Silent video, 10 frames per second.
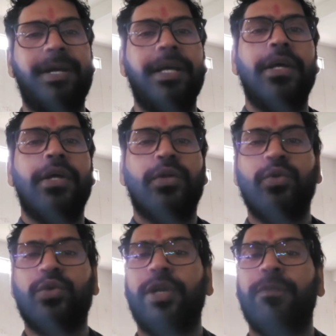में
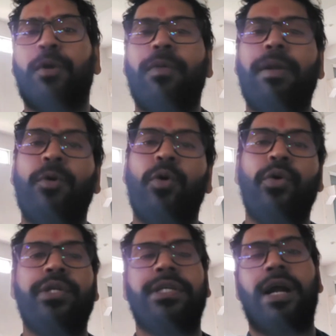दूसरी प्रॉब्लम
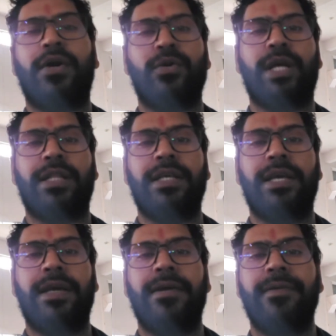और स्टार्ट हो जाती
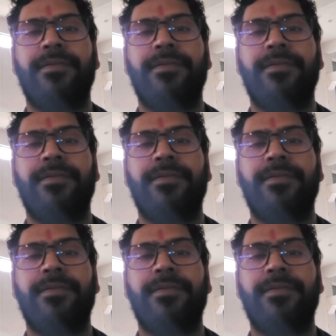है